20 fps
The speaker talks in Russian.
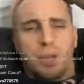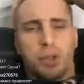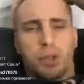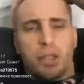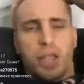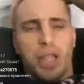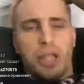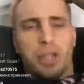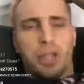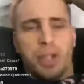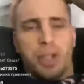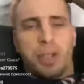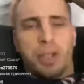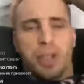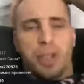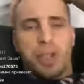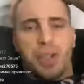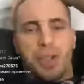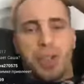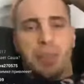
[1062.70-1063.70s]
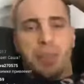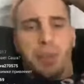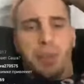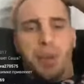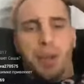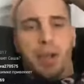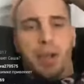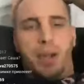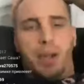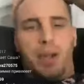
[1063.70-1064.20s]
Ты уже начал раз
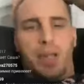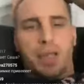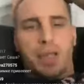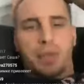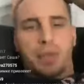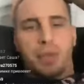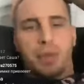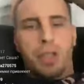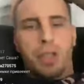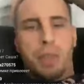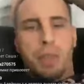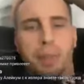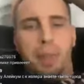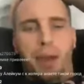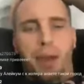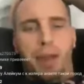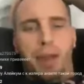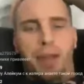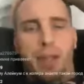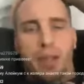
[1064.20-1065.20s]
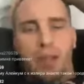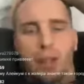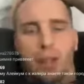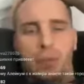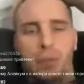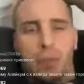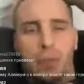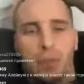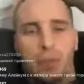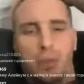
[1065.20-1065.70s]
разводить по, раз, людей по НЛ?
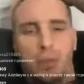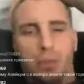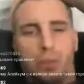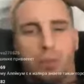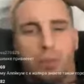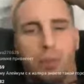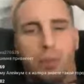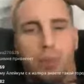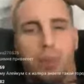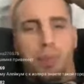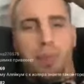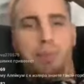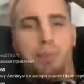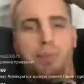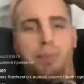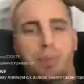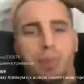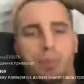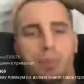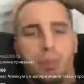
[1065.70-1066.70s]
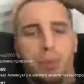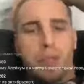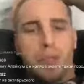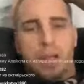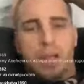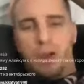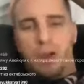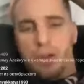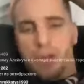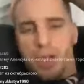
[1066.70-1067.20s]
Э,
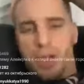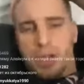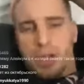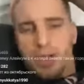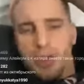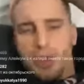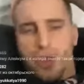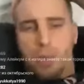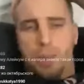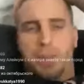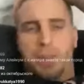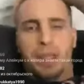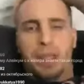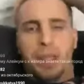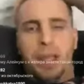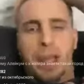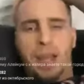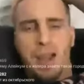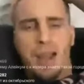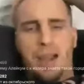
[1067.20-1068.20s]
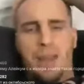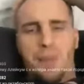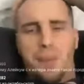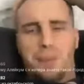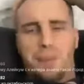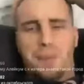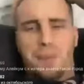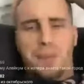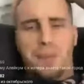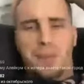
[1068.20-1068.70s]
никого не разожу, а
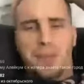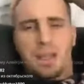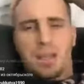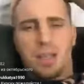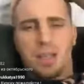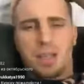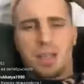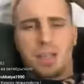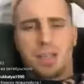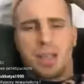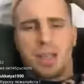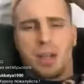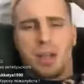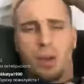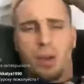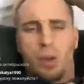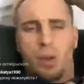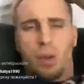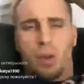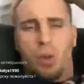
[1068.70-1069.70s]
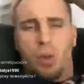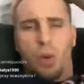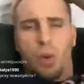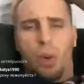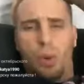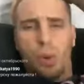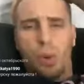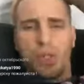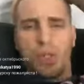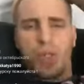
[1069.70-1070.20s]
предлагаю. Э,
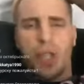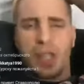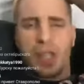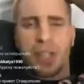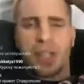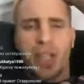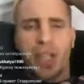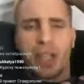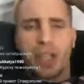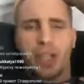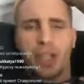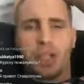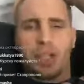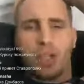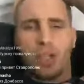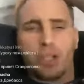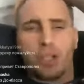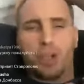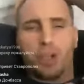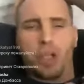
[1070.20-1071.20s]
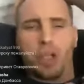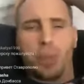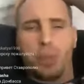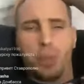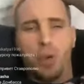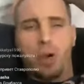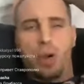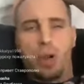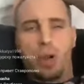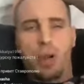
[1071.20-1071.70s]
Костя, а Саша не ждет
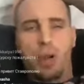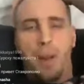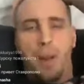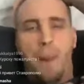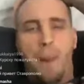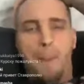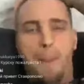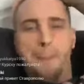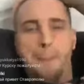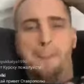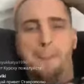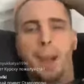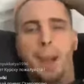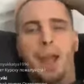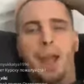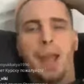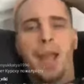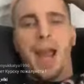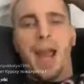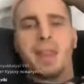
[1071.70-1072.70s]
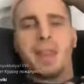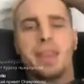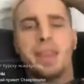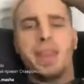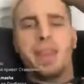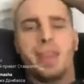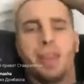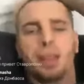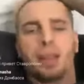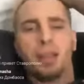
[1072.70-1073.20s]
ребенка? Пока
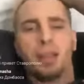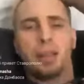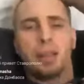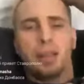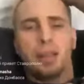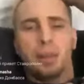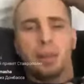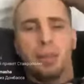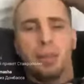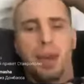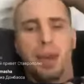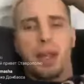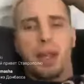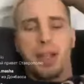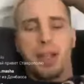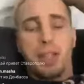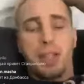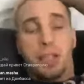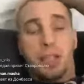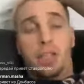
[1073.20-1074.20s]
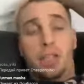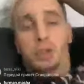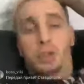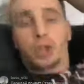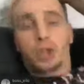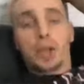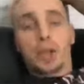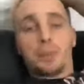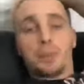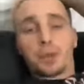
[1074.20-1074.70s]
нет. Пока нет.
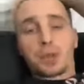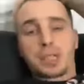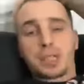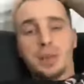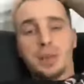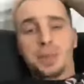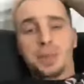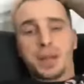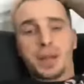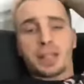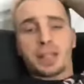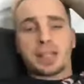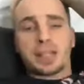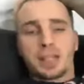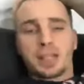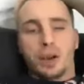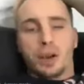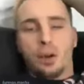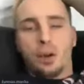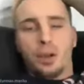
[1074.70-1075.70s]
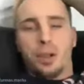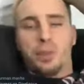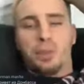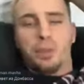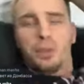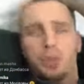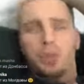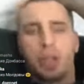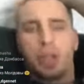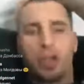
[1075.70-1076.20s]
Она только после операции. Какой
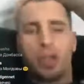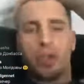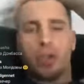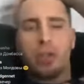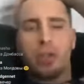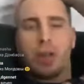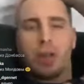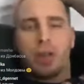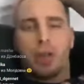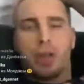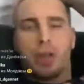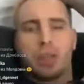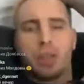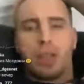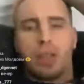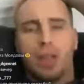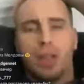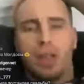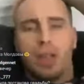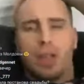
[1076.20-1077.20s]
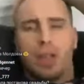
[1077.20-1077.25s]
ребенок? О чем вы говорите?